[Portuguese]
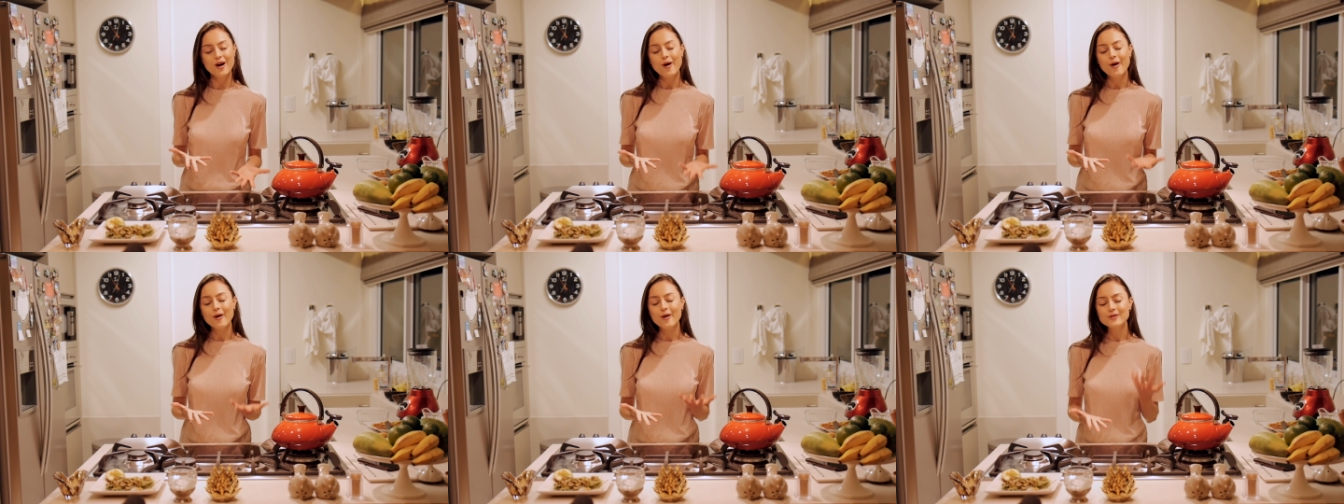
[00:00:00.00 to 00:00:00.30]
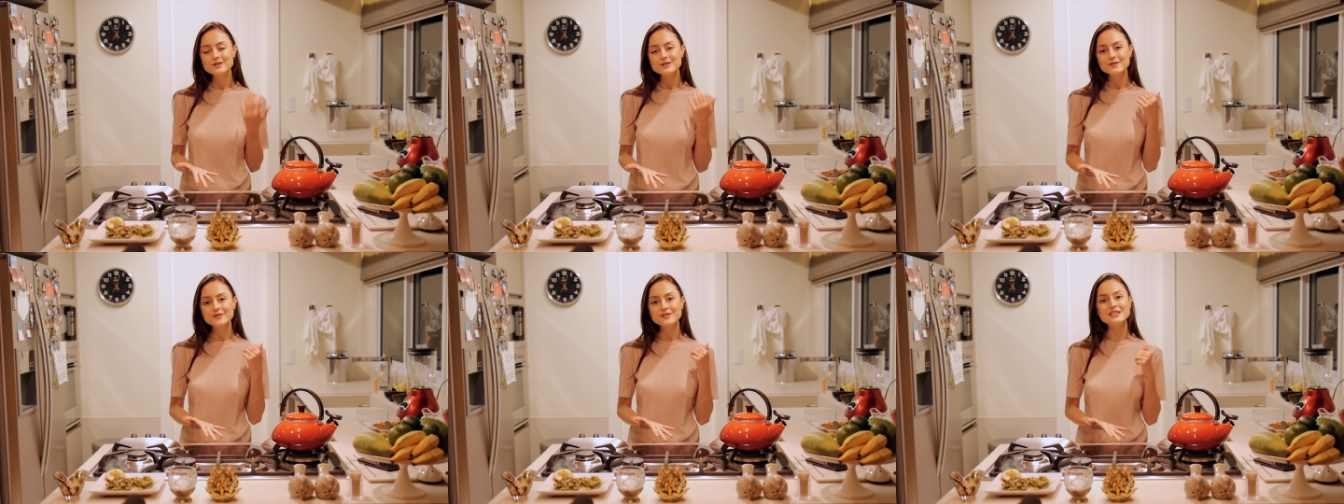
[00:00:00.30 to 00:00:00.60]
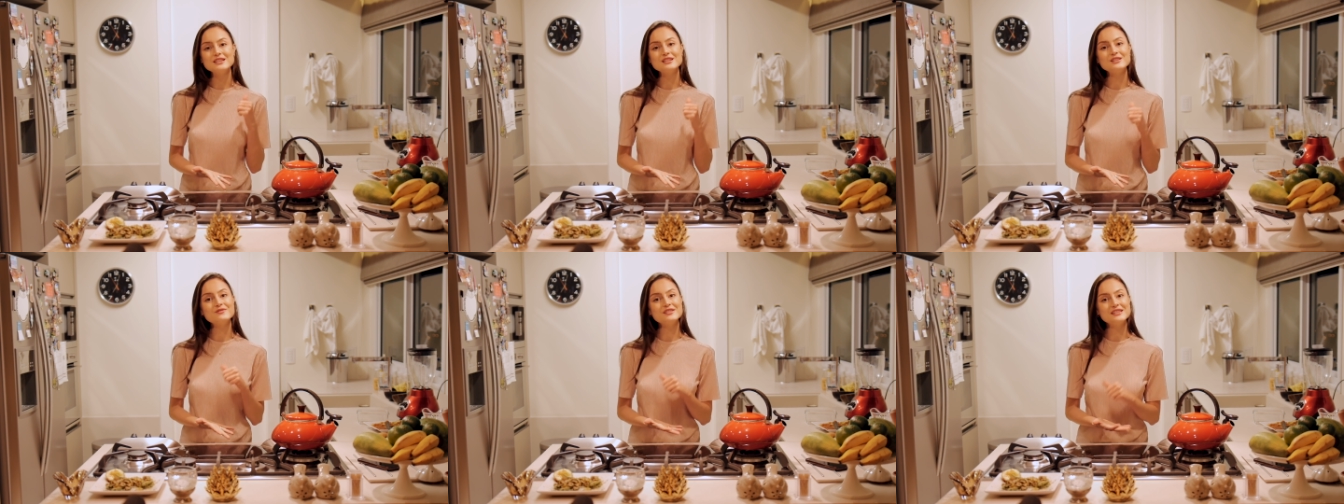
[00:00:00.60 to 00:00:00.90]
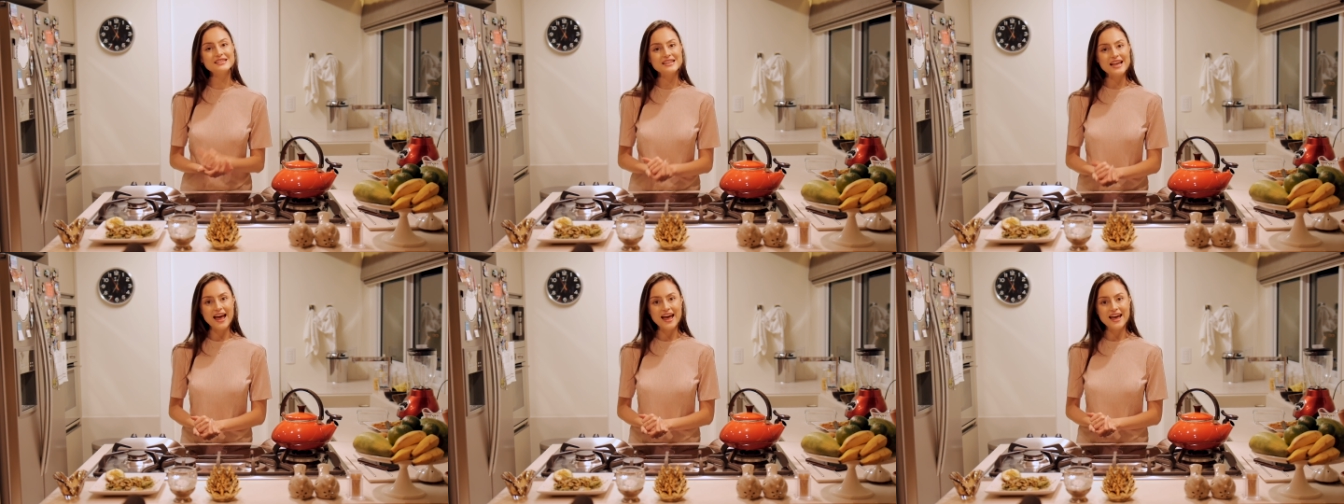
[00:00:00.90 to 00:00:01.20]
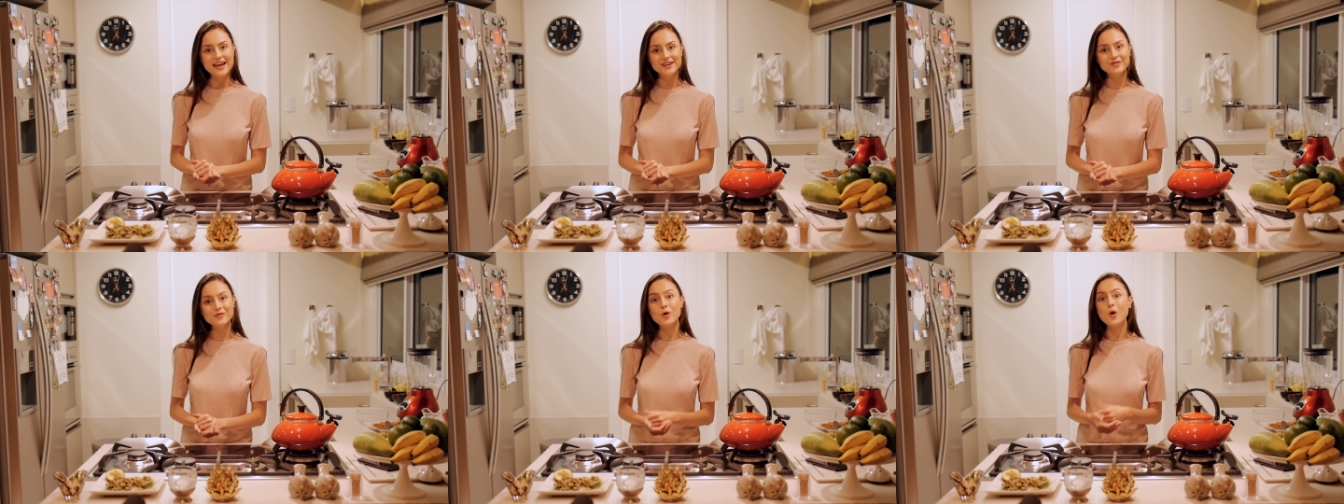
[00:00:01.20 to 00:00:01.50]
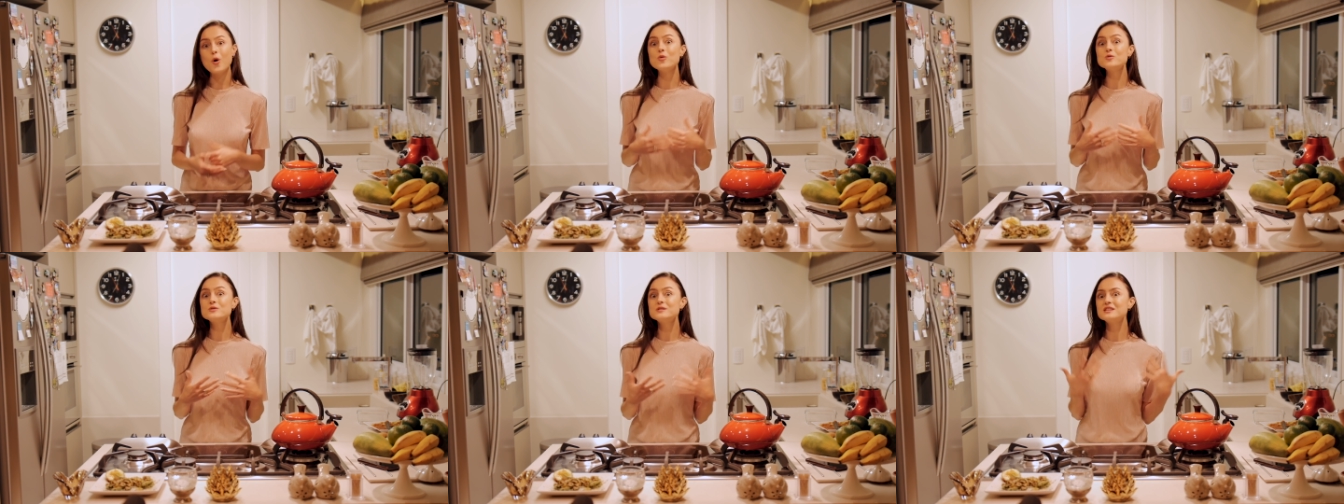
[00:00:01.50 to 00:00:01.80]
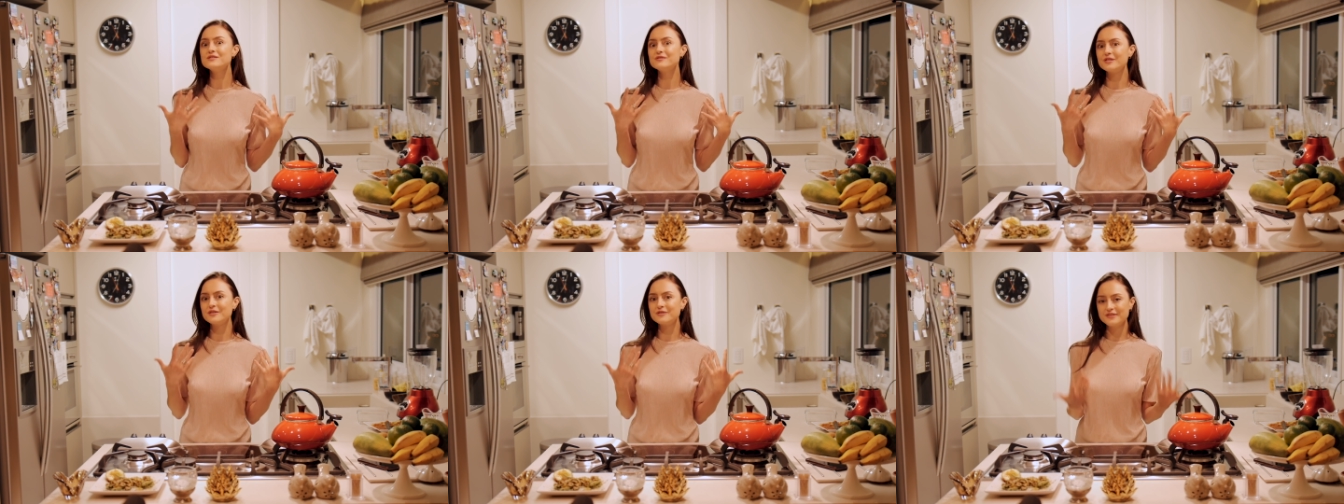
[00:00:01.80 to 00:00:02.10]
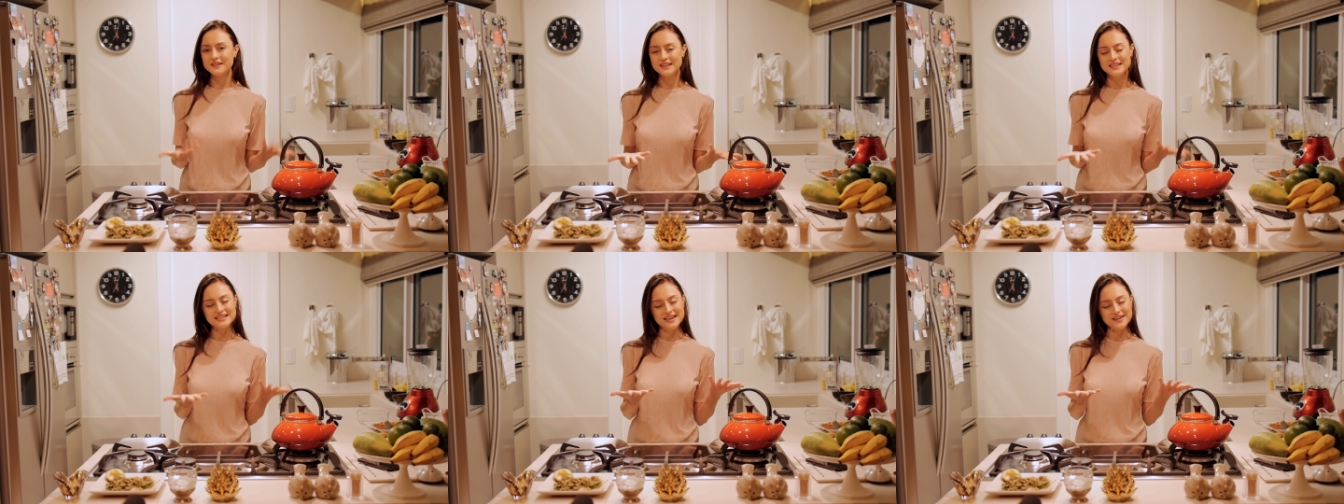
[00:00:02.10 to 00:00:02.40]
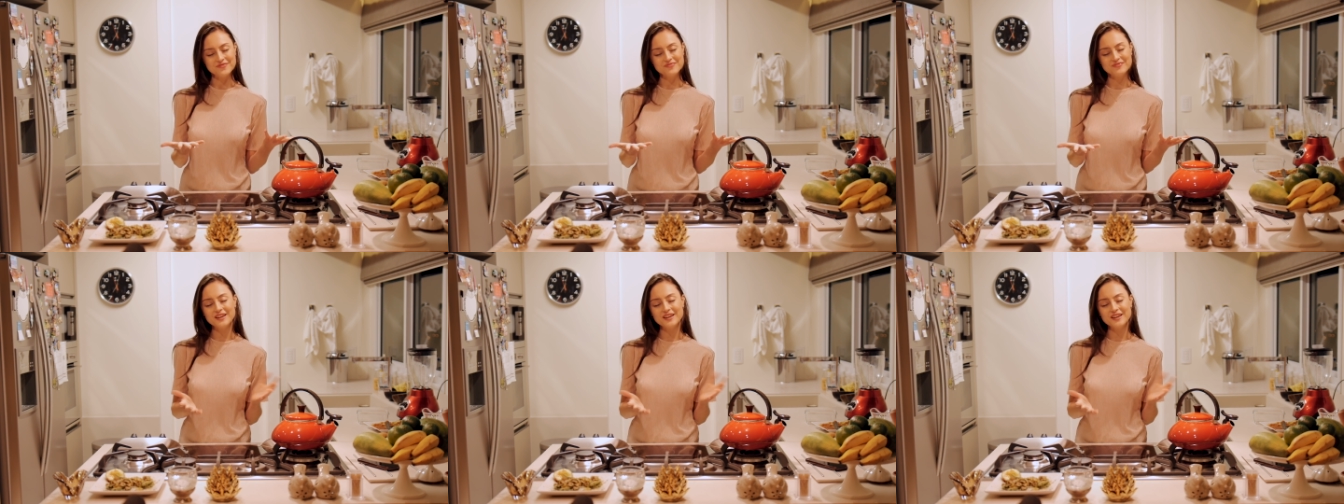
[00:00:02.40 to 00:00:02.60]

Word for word: ou se vocês fizeram ou se vão fazer.